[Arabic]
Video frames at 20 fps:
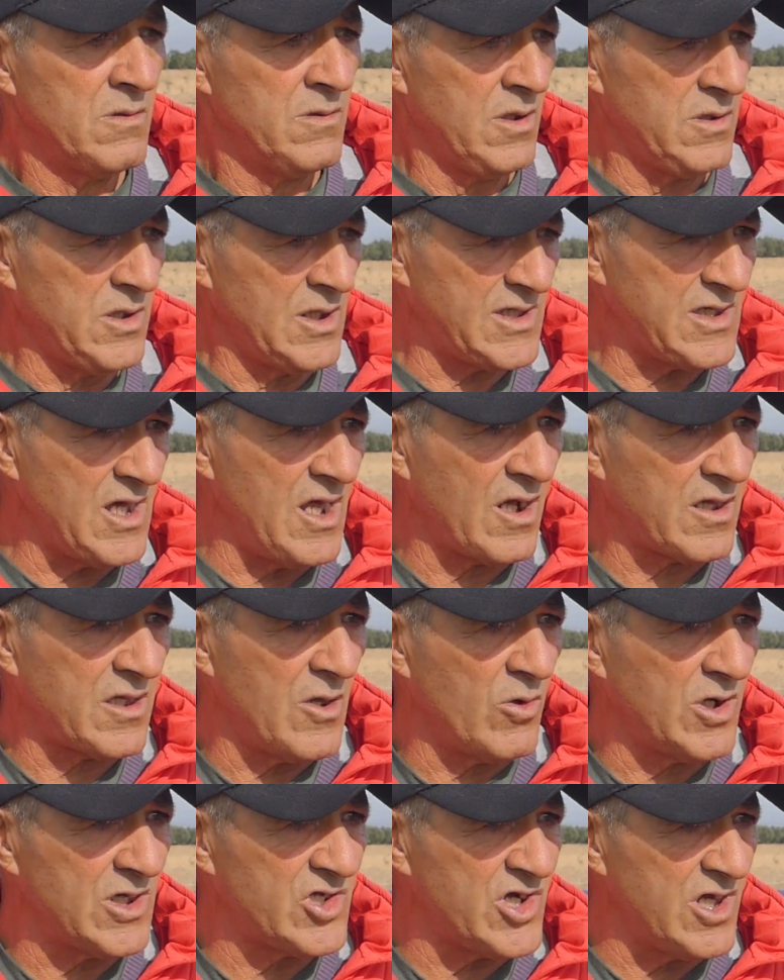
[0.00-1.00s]
انت سارق
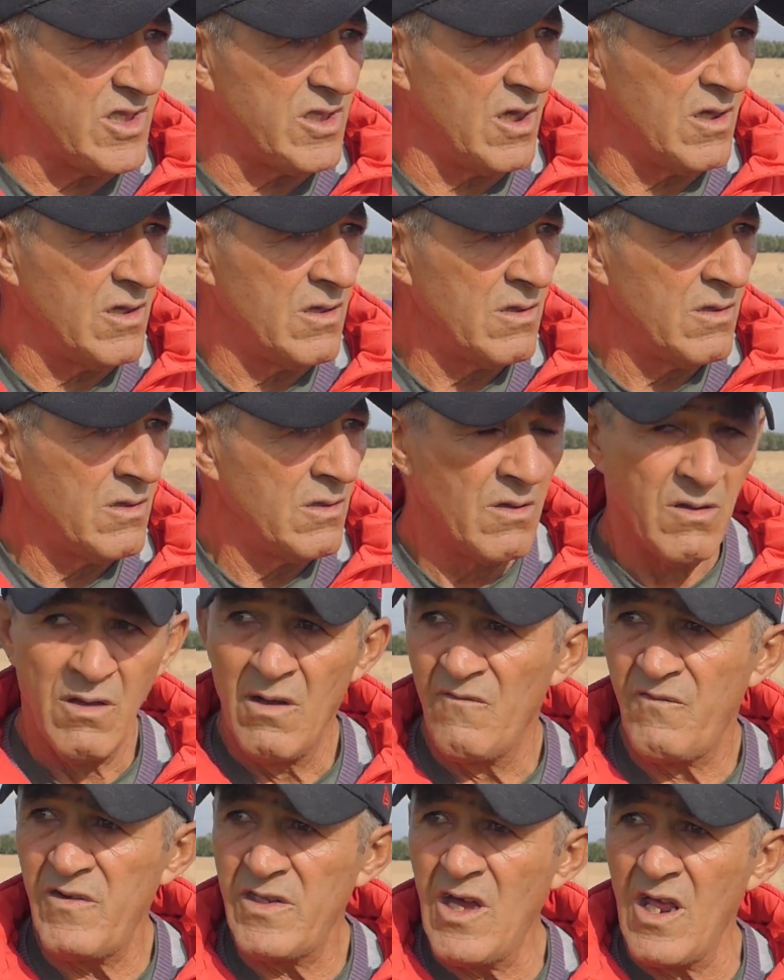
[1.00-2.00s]
توك تشده
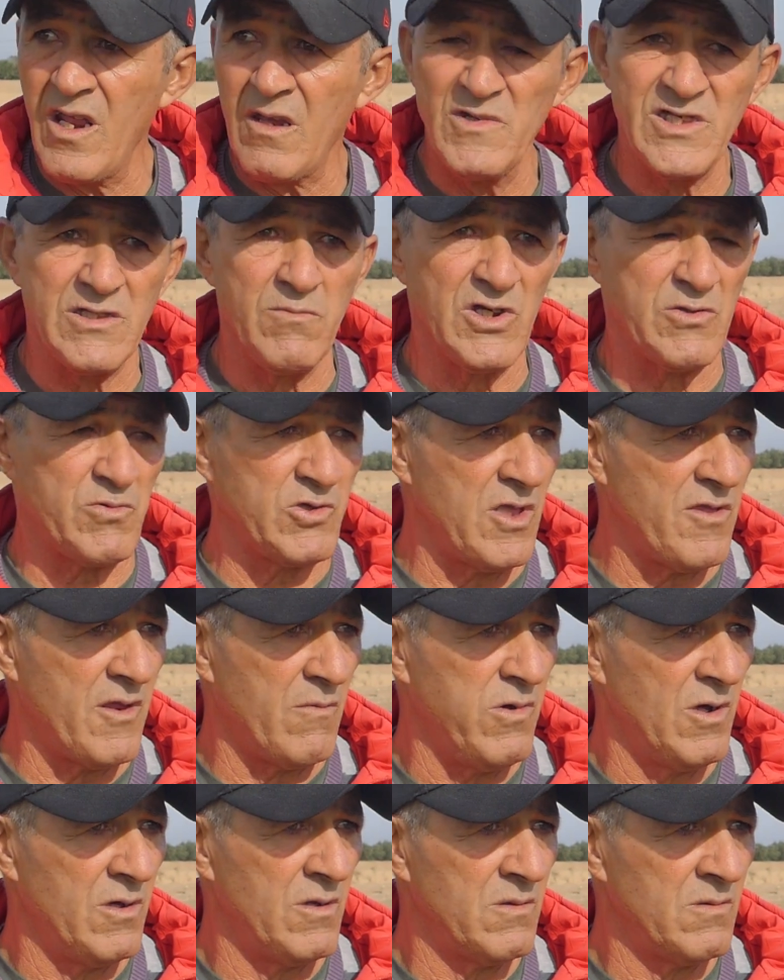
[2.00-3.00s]
في دارك ما لازمكش
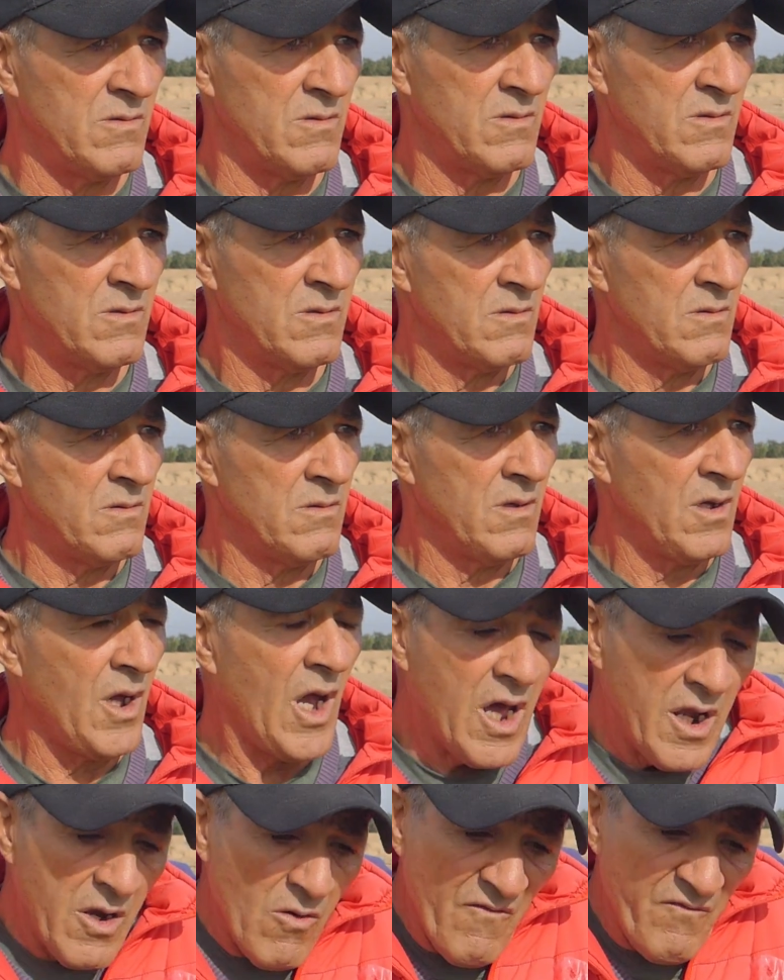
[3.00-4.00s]
تضرب
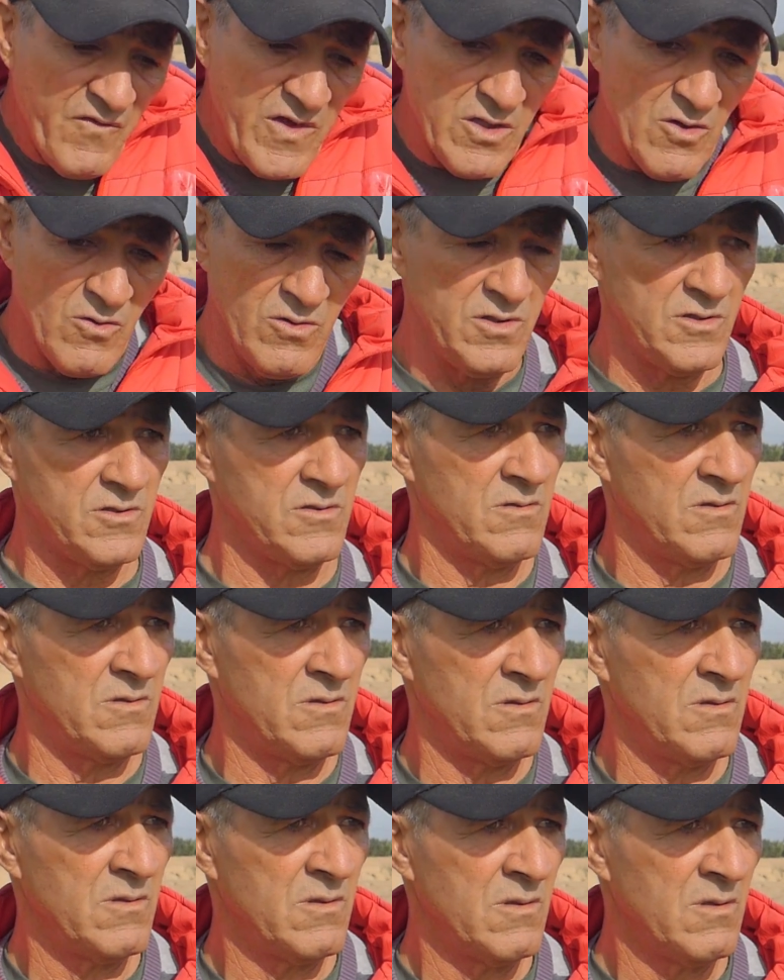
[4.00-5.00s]
قانون في تونس
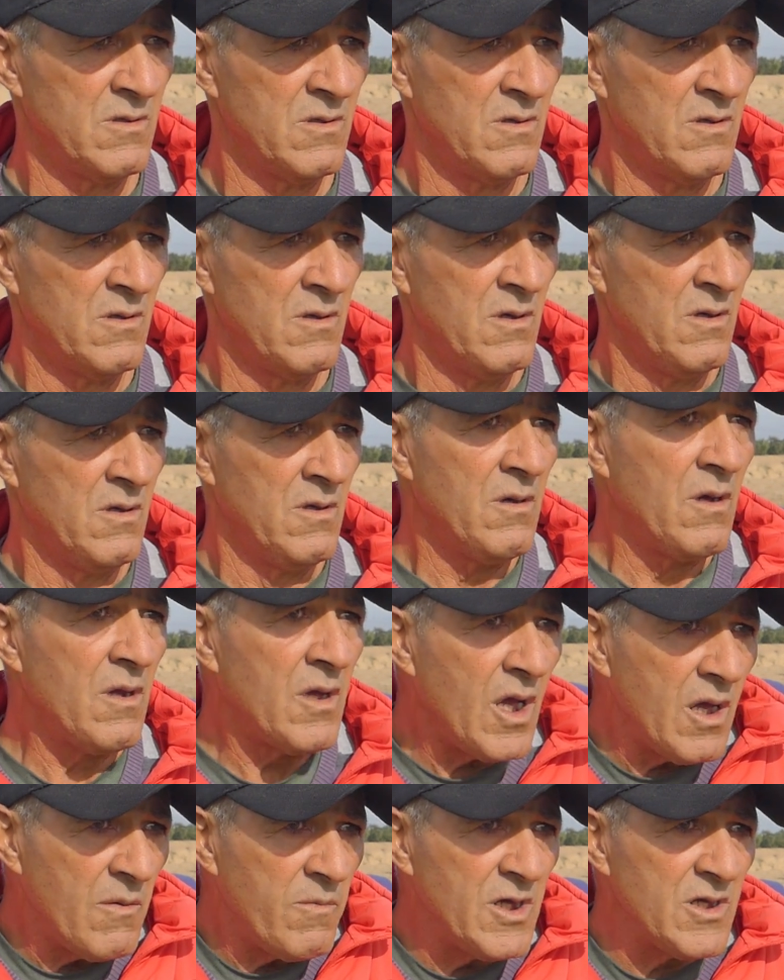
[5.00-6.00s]

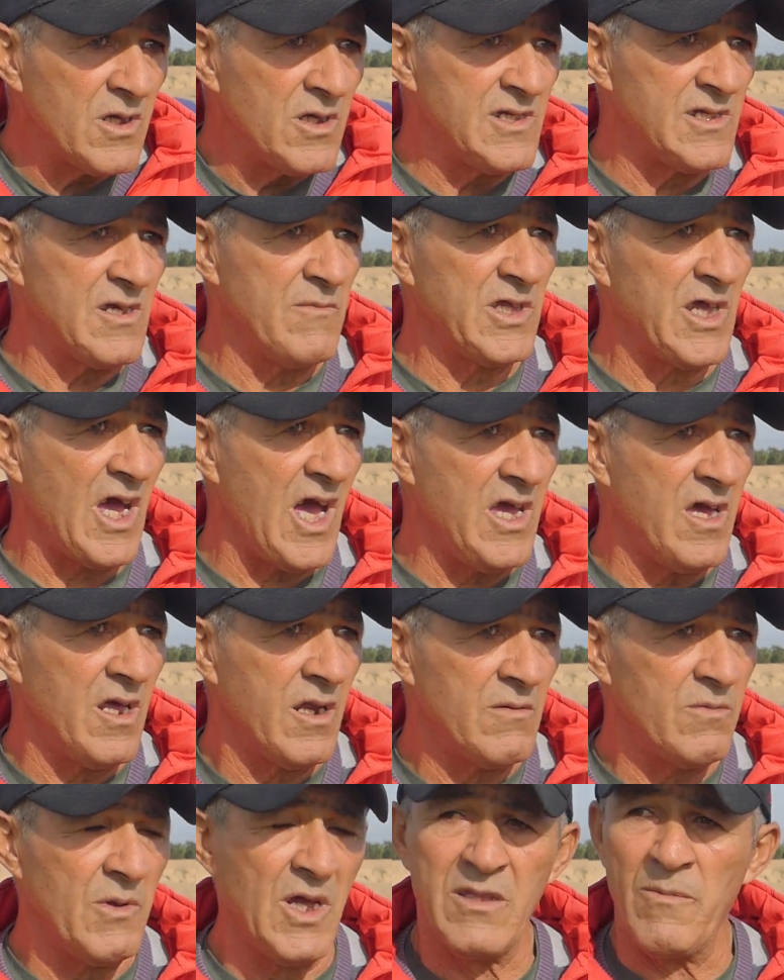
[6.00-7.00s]
لازم يتغير لازم يتغير
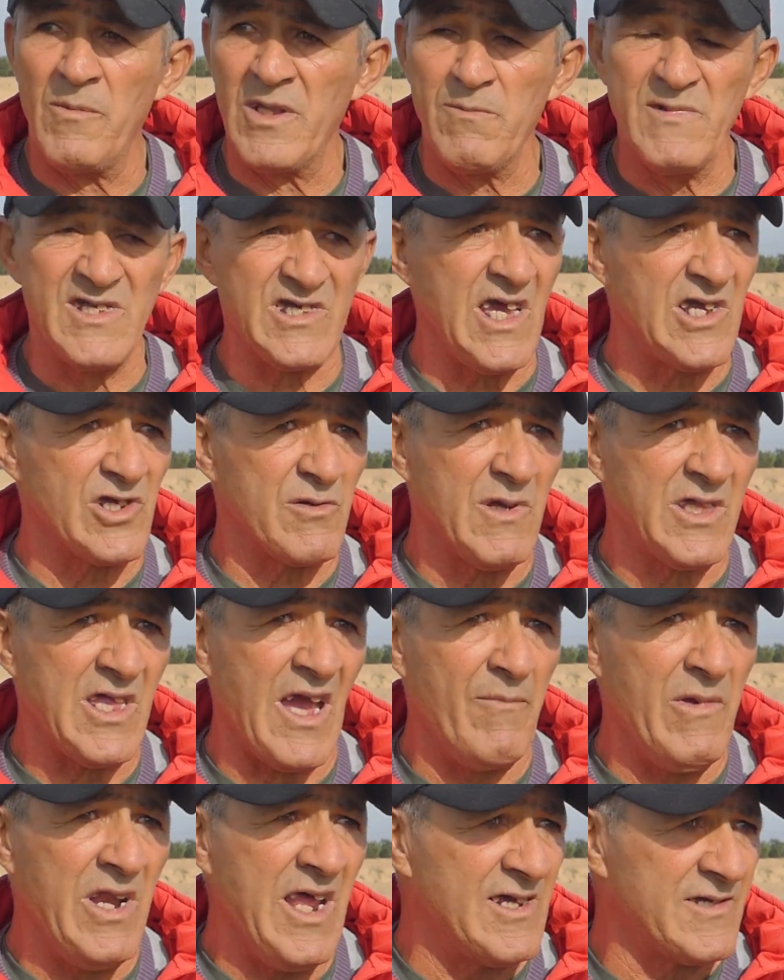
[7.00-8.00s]
ما تمساش ما
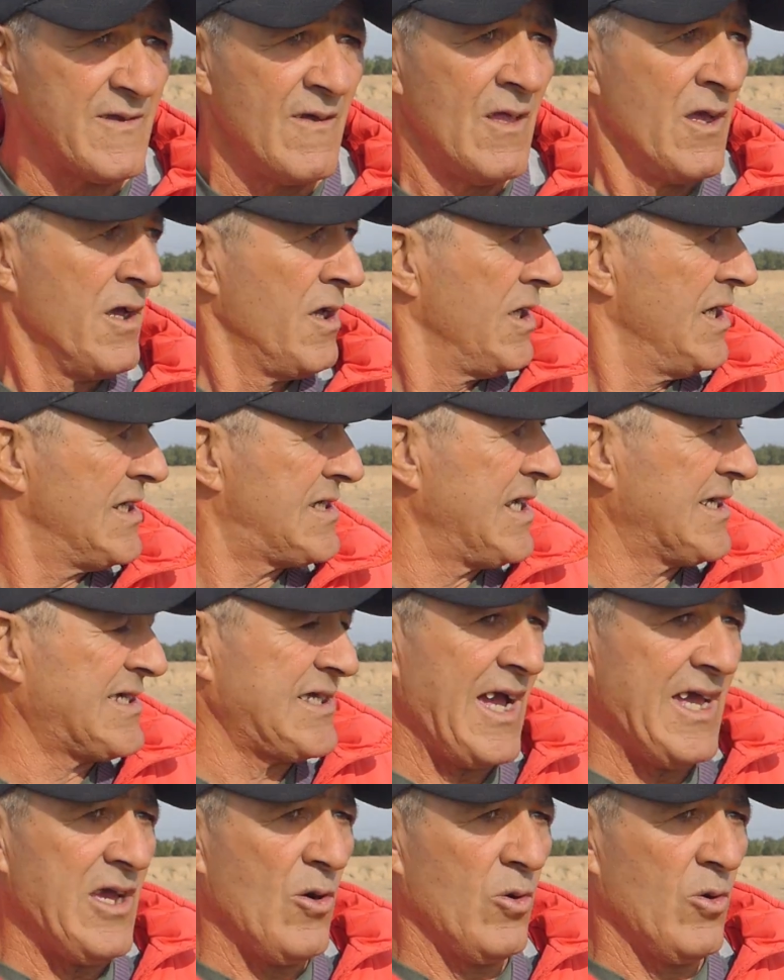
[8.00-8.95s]
تعملهاش يزلك ساعه